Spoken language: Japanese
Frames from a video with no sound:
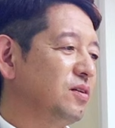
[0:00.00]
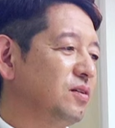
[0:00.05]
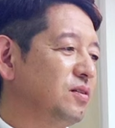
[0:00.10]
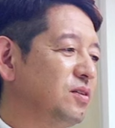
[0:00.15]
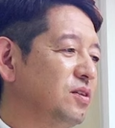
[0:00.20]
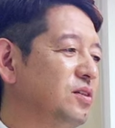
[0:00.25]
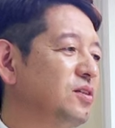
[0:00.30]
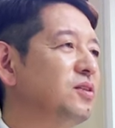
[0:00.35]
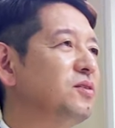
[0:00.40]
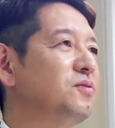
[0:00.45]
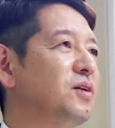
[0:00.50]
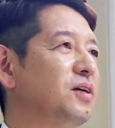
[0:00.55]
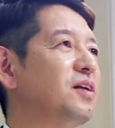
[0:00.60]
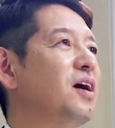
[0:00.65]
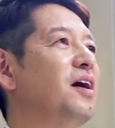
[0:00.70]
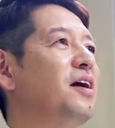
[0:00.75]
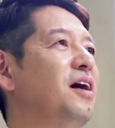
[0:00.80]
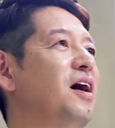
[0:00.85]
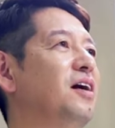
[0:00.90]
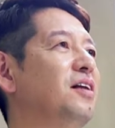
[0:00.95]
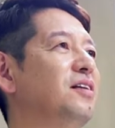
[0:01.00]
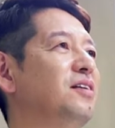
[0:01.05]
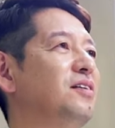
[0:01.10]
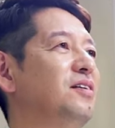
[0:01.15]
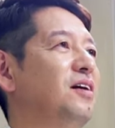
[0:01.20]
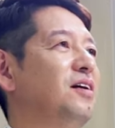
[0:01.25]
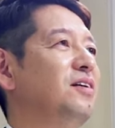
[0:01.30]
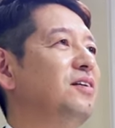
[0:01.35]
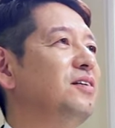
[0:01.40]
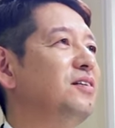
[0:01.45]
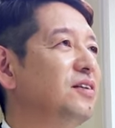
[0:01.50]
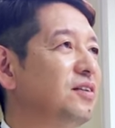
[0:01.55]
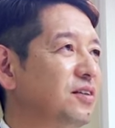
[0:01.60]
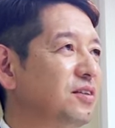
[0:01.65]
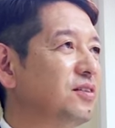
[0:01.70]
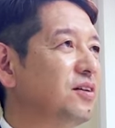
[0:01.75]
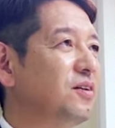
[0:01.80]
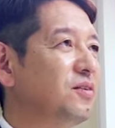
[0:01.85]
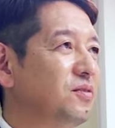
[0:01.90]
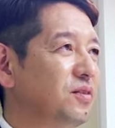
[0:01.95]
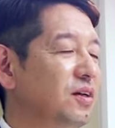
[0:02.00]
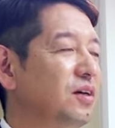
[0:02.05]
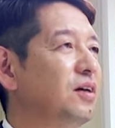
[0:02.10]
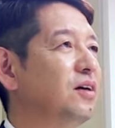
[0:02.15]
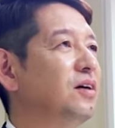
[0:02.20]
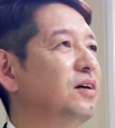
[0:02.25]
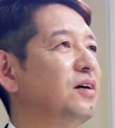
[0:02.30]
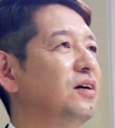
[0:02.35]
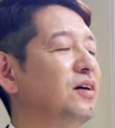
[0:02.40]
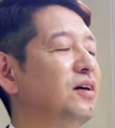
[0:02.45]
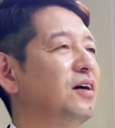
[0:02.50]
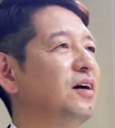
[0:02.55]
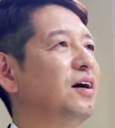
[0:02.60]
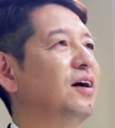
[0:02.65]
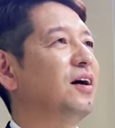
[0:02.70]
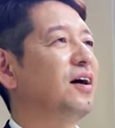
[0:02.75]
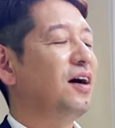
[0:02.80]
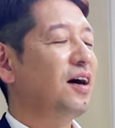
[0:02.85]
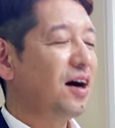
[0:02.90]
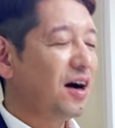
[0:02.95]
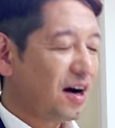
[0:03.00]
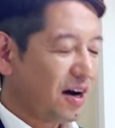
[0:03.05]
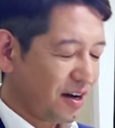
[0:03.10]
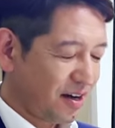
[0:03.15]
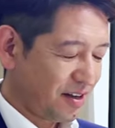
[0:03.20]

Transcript: 父は大反対でしたね。お父様反対、は